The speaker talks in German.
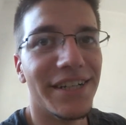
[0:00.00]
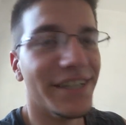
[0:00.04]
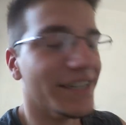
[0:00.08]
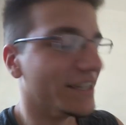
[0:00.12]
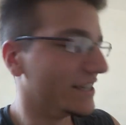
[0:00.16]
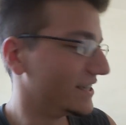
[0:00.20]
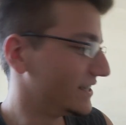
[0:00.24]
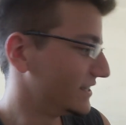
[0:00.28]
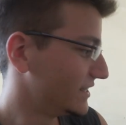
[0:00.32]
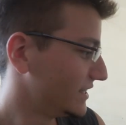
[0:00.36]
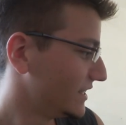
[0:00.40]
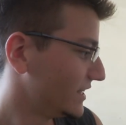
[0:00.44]

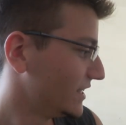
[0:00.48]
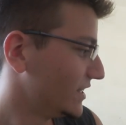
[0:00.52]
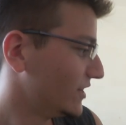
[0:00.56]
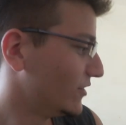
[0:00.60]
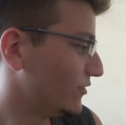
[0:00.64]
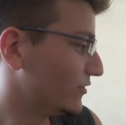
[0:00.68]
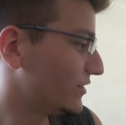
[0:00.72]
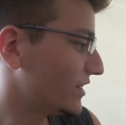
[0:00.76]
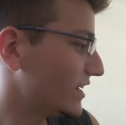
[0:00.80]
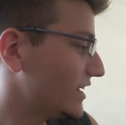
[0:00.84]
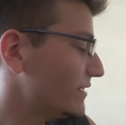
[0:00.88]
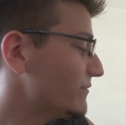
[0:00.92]
Ja?
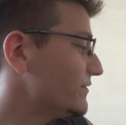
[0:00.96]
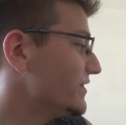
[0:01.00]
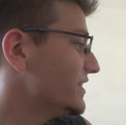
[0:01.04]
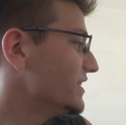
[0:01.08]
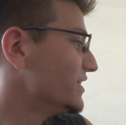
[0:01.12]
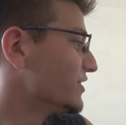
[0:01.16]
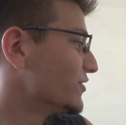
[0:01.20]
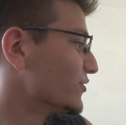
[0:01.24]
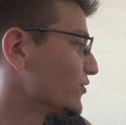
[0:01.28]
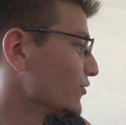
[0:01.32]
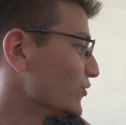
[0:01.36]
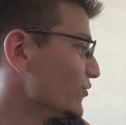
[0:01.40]
Und dann haben wir
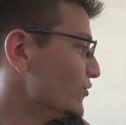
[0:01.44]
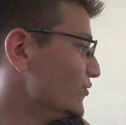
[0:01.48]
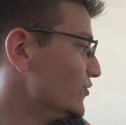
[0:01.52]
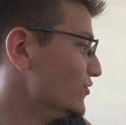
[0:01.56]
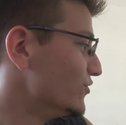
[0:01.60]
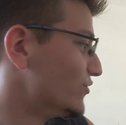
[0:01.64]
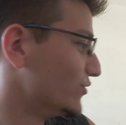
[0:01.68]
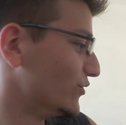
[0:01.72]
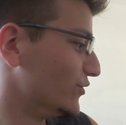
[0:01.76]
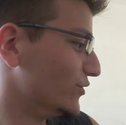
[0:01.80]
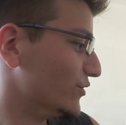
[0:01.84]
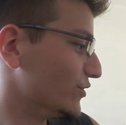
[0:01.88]
hier
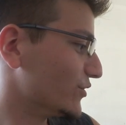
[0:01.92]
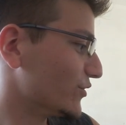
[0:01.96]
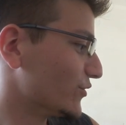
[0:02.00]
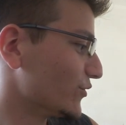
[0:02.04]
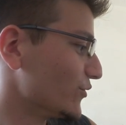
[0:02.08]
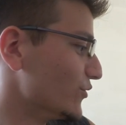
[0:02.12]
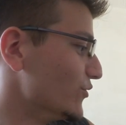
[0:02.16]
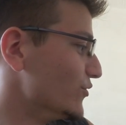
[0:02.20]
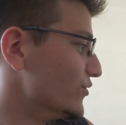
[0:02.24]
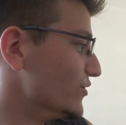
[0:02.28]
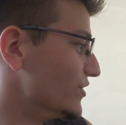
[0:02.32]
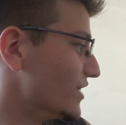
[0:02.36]
Grüntöne.
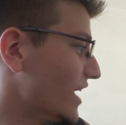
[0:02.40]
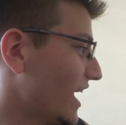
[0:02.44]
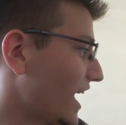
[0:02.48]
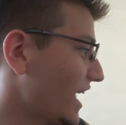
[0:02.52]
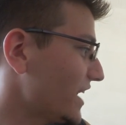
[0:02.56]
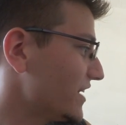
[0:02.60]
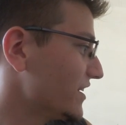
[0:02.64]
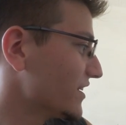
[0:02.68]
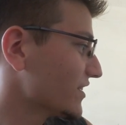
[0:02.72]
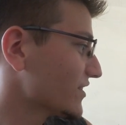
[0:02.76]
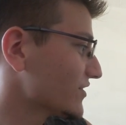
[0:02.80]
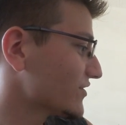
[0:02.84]
Grün,
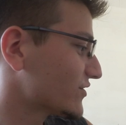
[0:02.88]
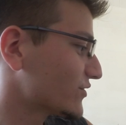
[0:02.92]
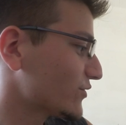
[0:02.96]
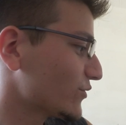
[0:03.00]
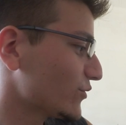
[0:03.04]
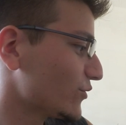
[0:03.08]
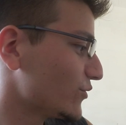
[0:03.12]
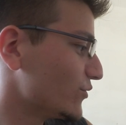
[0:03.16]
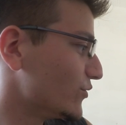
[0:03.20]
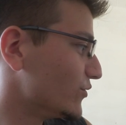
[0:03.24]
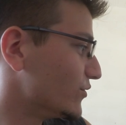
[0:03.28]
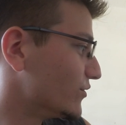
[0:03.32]
anderes
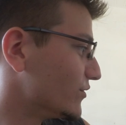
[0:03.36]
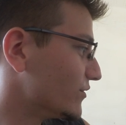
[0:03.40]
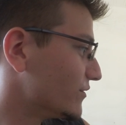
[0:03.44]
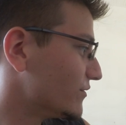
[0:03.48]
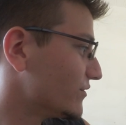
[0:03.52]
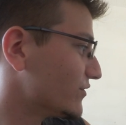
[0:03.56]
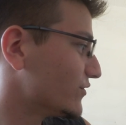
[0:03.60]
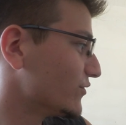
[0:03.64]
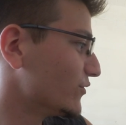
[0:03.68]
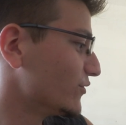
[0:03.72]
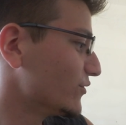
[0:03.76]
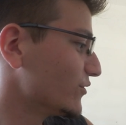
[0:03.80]
Grün,
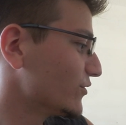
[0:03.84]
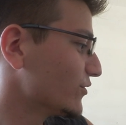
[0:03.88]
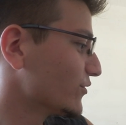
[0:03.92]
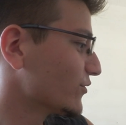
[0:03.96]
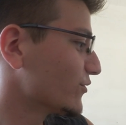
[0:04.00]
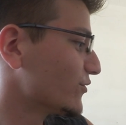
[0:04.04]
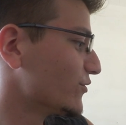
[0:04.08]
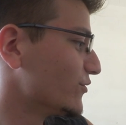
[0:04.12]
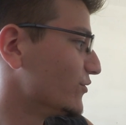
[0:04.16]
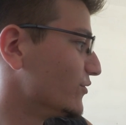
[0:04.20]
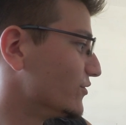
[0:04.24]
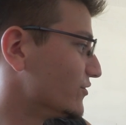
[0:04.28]
so ein
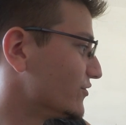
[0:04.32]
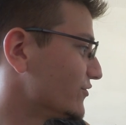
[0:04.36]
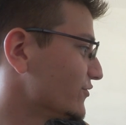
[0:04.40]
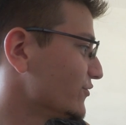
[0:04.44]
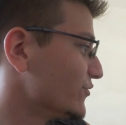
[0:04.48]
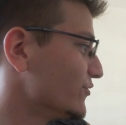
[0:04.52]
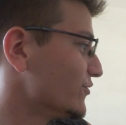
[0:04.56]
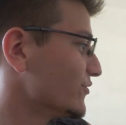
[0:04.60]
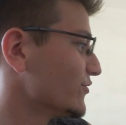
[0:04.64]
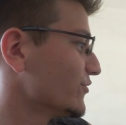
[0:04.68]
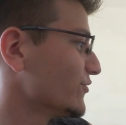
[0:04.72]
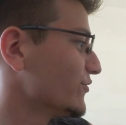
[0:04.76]
Grün,
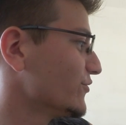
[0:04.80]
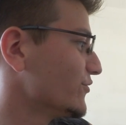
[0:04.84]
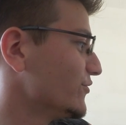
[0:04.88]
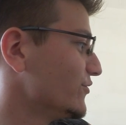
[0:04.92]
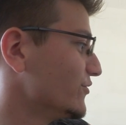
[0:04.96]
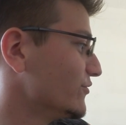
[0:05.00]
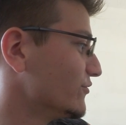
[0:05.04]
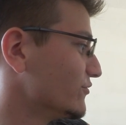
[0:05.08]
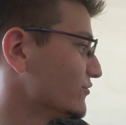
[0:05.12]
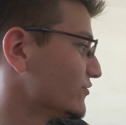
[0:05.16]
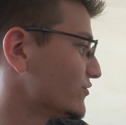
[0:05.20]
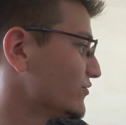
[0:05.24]
so ein
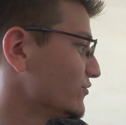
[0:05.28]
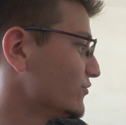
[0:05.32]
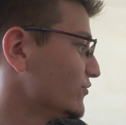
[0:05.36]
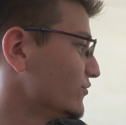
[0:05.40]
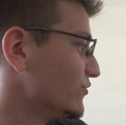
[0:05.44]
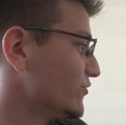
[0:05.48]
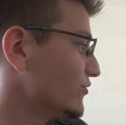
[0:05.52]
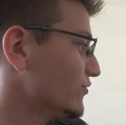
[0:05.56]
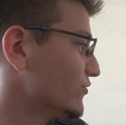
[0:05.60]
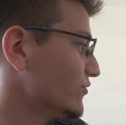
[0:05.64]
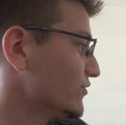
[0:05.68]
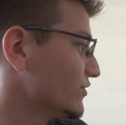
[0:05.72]
Grün und
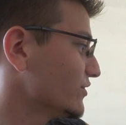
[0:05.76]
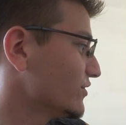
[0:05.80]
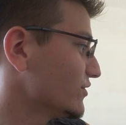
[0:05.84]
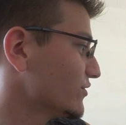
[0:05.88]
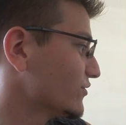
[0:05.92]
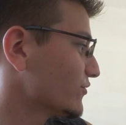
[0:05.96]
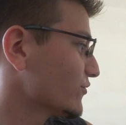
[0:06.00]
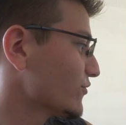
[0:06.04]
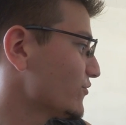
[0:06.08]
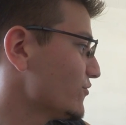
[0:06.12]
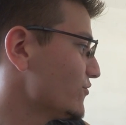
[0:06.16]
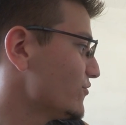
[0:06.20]
so
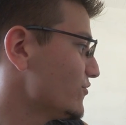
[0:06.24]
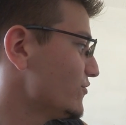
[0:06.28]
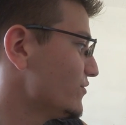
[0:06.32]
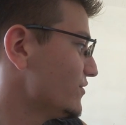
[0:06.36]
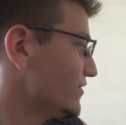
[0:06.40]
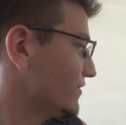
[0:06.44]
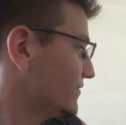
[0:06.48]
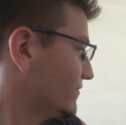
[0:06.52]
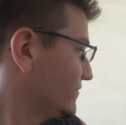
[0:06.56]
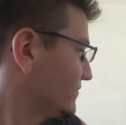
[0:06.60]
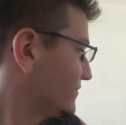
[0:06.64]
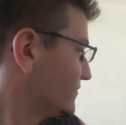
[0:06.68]
ein
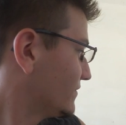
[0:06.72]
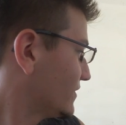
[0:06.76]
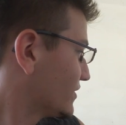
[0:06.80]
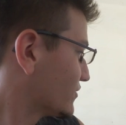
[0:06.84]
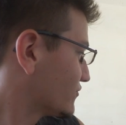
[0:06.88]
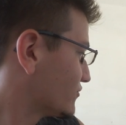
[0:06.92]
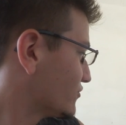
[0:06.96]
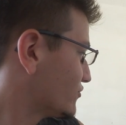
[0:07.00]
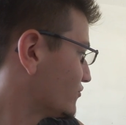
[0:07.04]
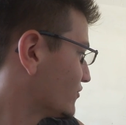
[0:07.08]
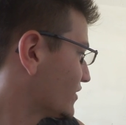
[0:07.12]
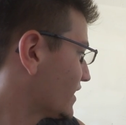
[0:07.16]
Grün.
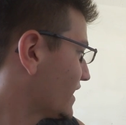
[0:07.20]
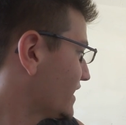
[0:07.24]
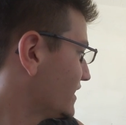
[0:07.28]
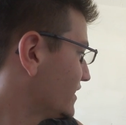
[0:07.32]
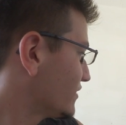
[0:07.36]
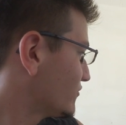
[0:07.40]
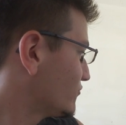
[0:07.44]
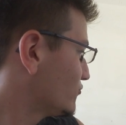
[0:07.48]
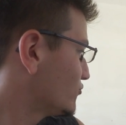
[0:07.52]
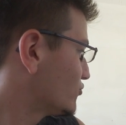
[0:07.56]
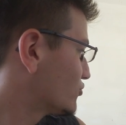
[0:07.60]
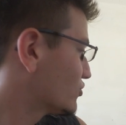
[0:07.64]
Hast du dich schon
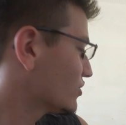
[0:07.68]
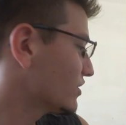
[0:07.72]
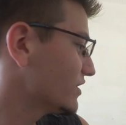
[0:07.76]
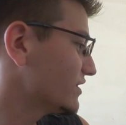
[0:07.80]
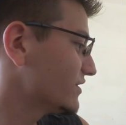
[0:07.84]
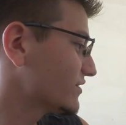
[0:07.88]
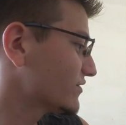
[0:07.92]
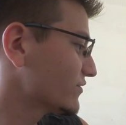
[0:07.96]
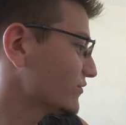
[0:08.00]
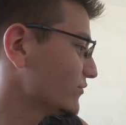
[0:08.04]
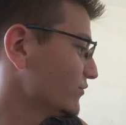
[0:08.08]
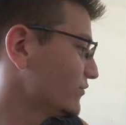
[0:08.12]
geändert, du
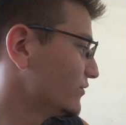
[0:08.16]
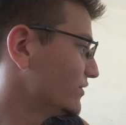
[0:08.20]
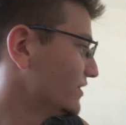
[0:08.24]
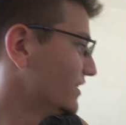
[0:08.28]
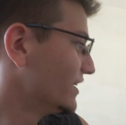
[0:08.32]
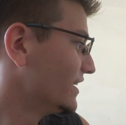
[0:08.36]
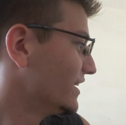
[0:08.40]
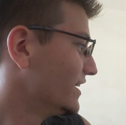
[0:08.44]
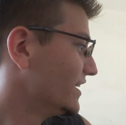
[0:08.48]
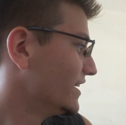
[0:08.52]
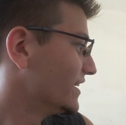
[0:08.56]
scheiß Grün?